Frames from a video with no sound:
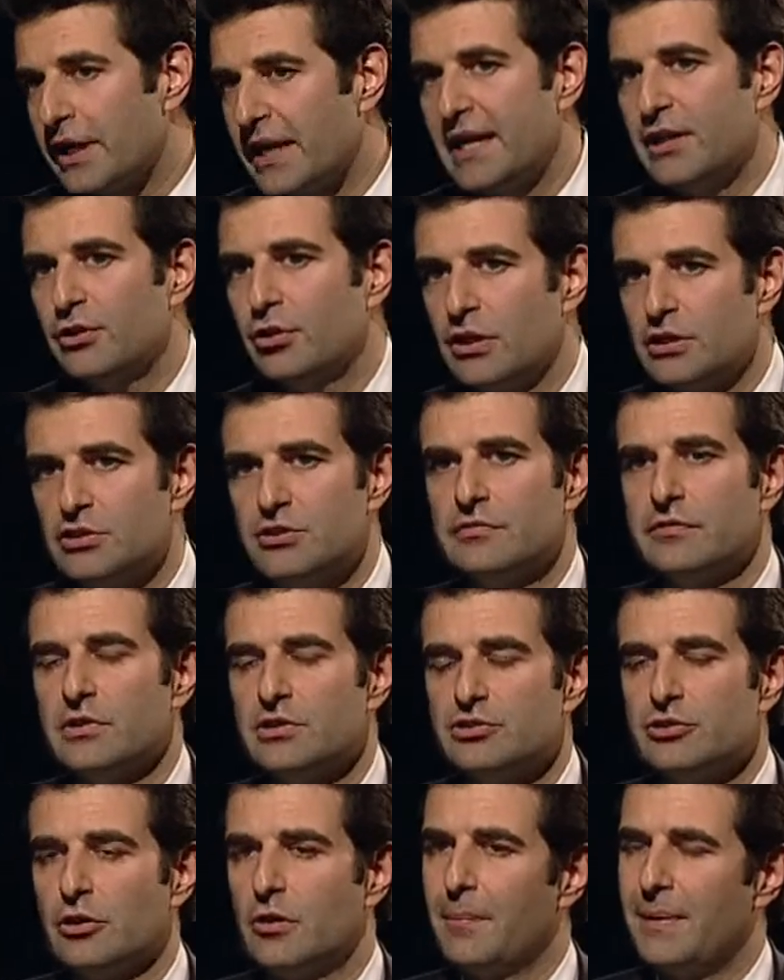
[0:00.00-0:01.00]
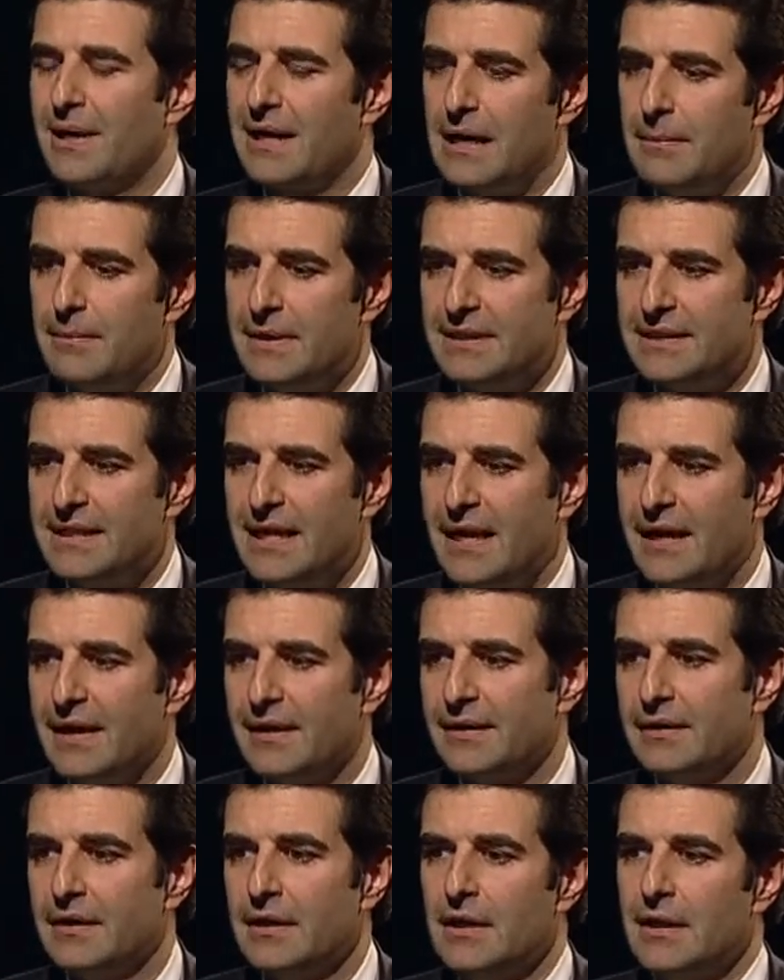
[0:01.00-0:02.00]
credo che ci fossero
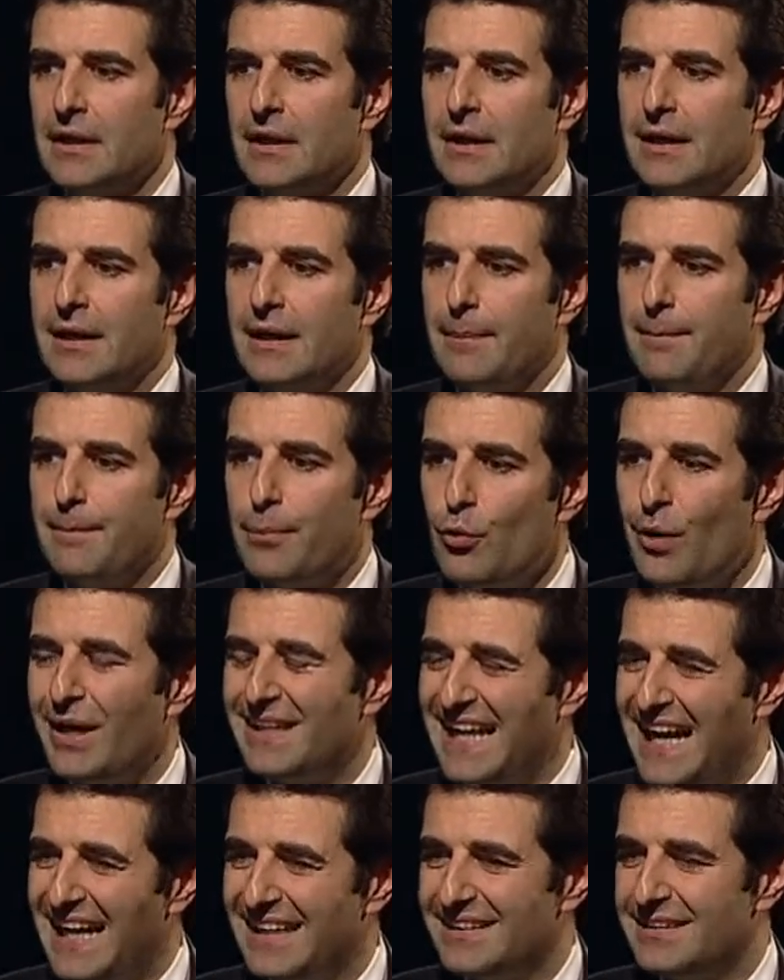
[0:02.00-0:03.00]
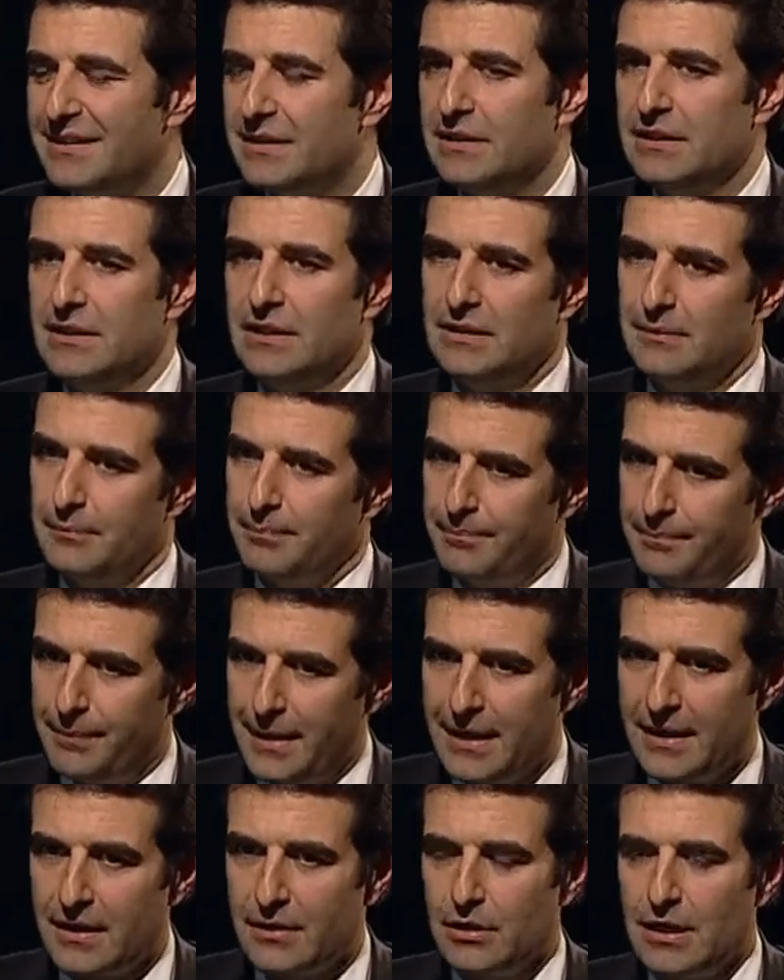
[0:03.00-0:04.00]
parlamentari eh, più adatti
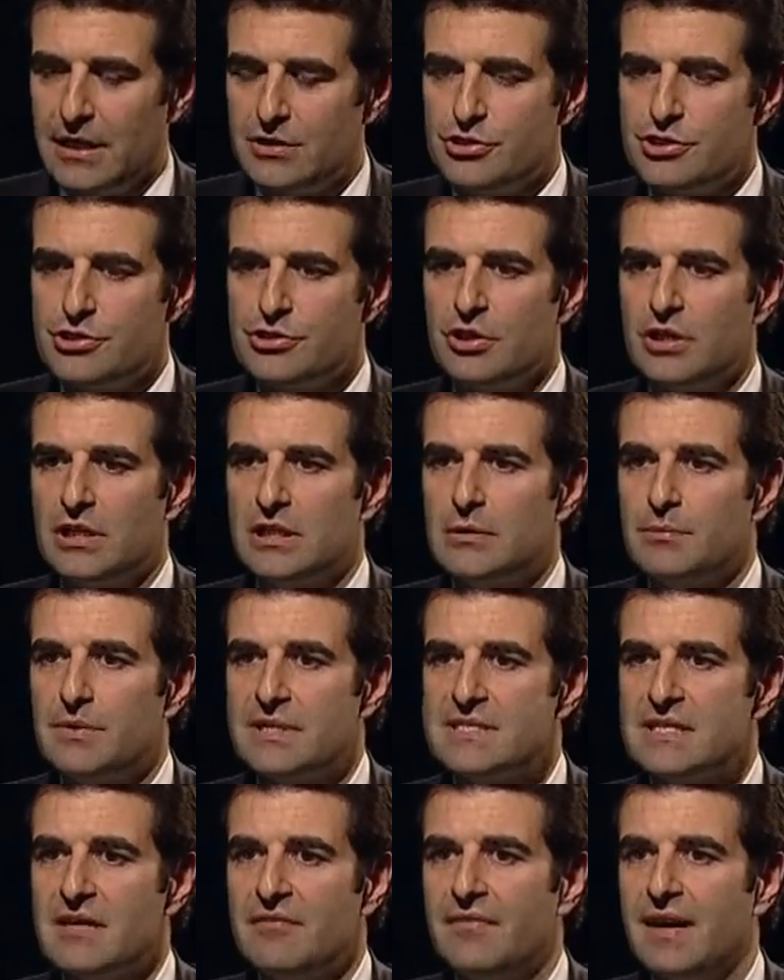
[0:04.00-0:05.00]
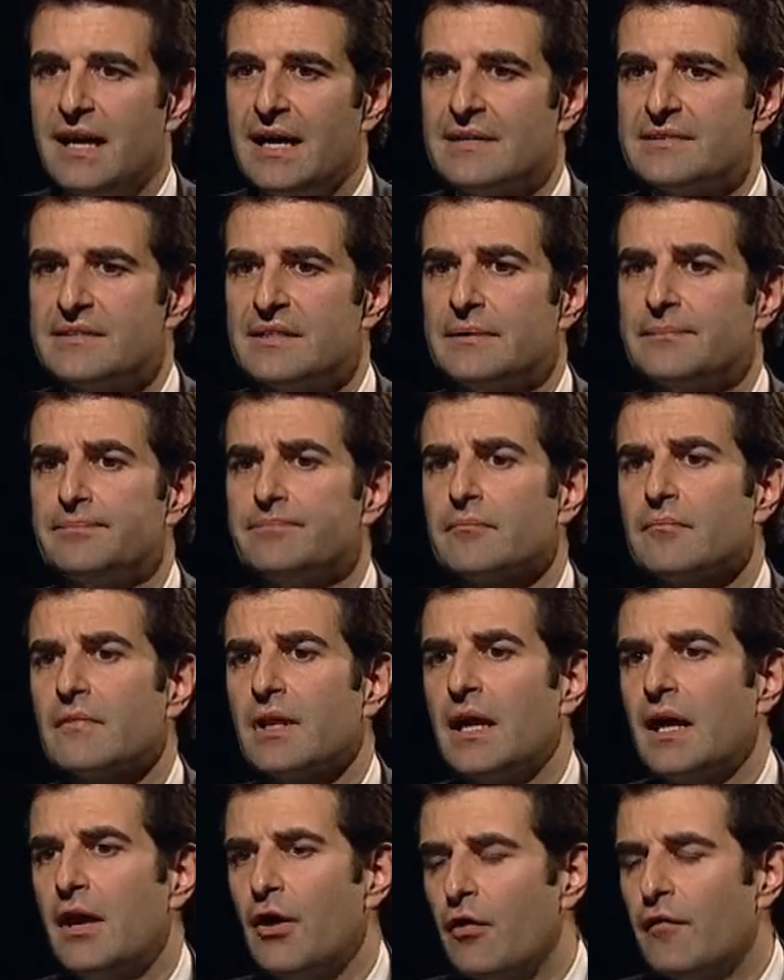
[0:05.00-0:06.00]
per la gestione di questa fase,
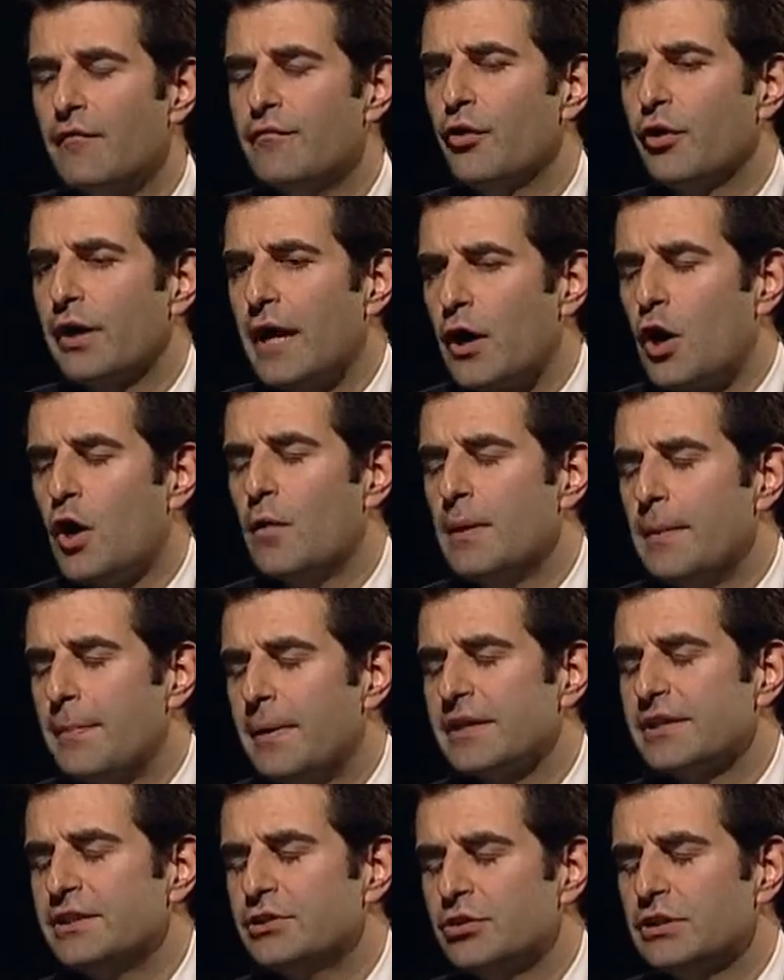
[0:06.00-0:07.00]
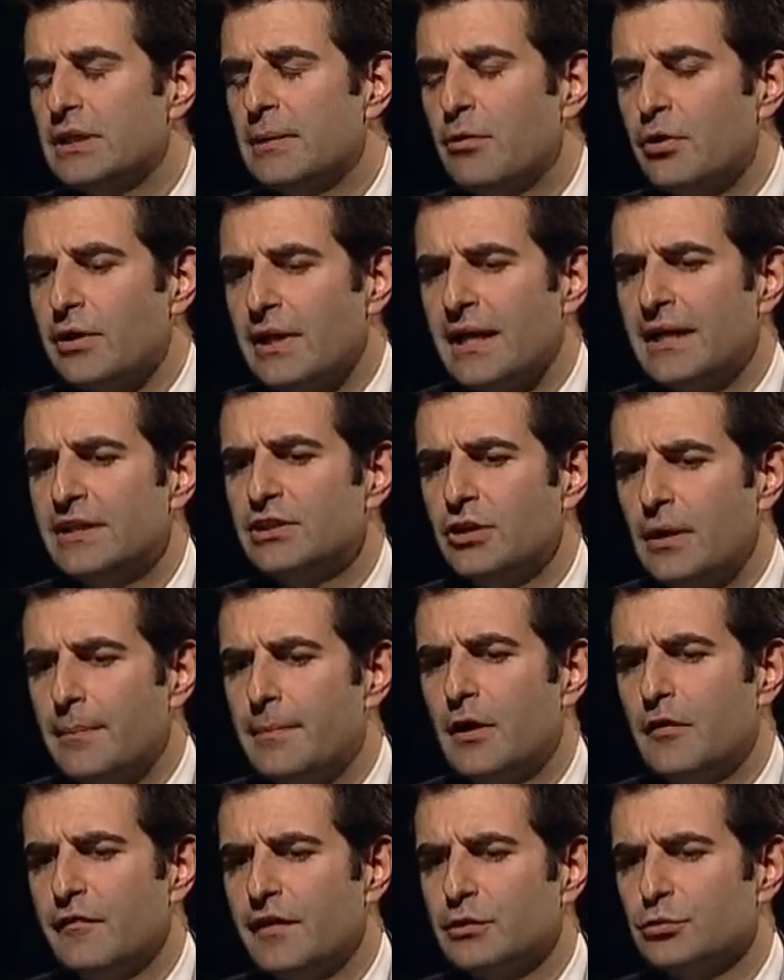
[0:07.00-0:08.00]
è ovvio che come Partito Democratico
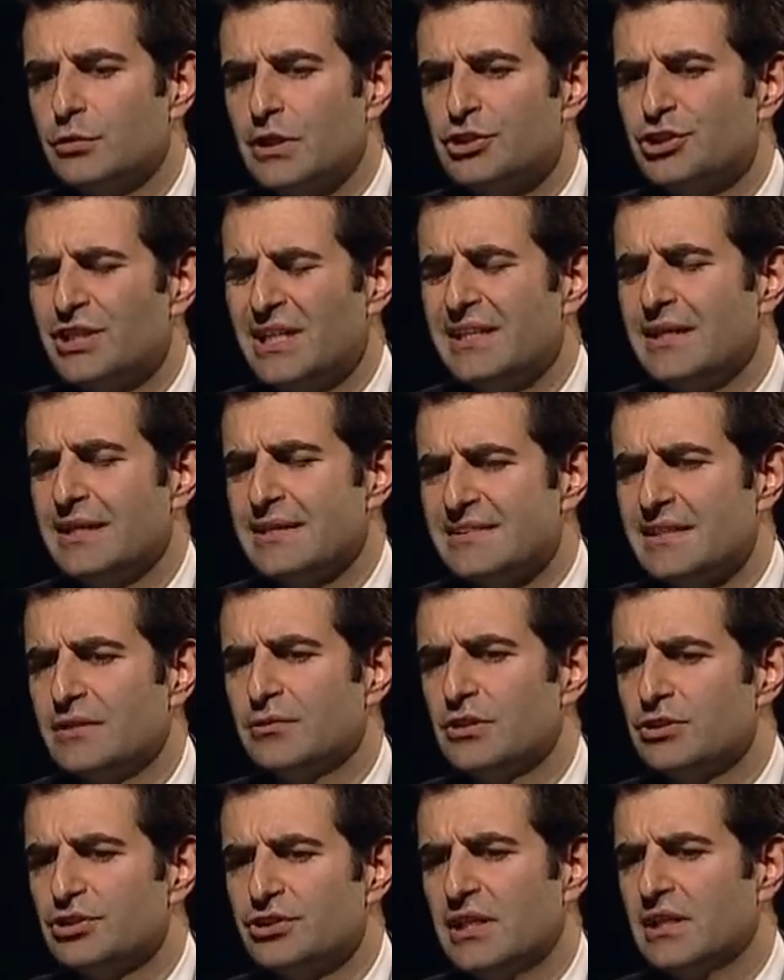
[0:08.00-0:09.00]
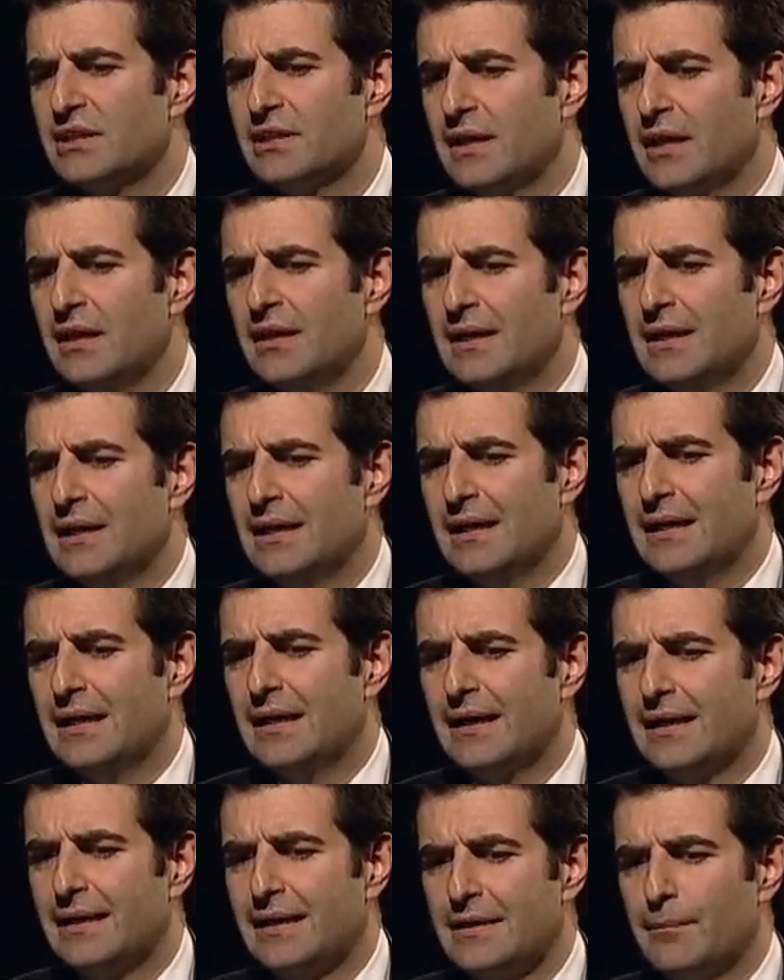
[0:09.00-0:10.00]
abbiamo fatto una scelta che è stata una scelta
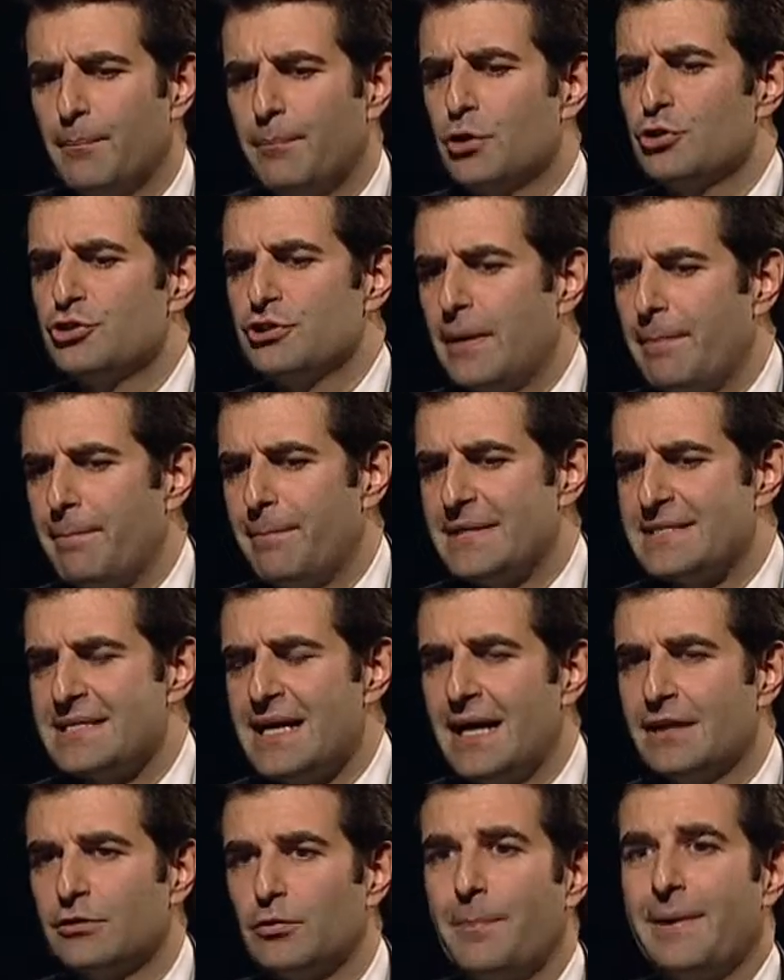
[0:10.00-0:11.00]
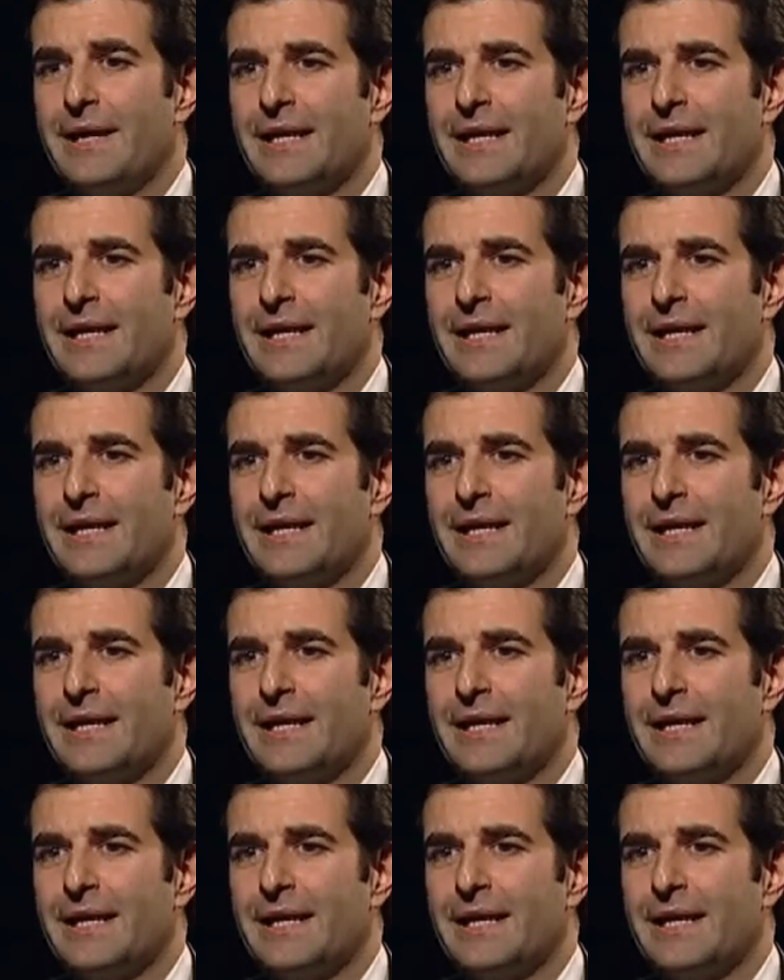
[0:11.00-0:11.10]
eh, che un po' ci ha pesato,